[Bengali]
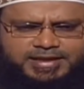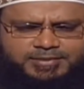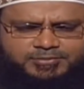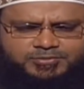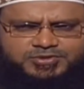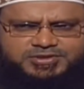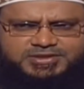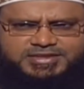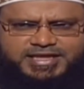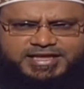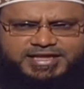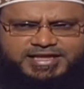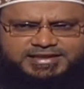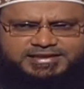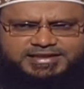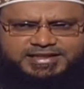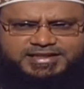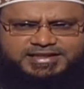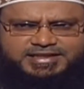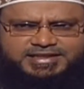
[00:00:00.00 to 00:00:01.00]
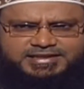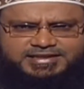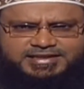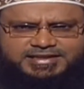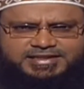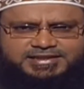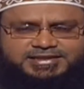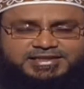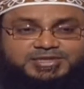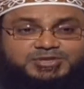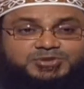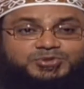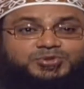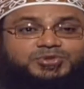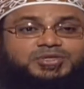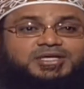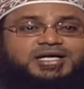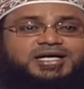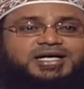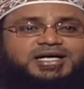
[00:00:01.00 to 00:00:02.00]
এমন জায়গা থাকে যেটা তার
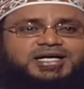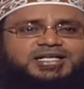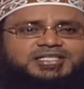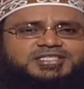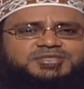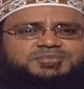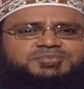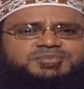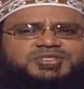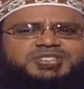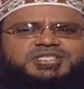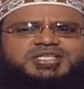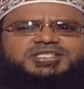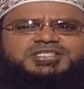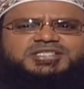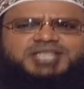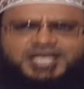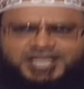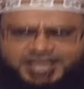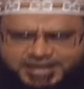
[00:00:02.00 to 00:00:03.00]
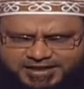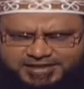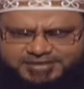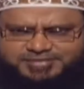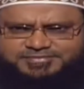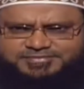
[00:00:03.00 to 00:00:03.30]
জন্য খাস বিশেষ জায়গা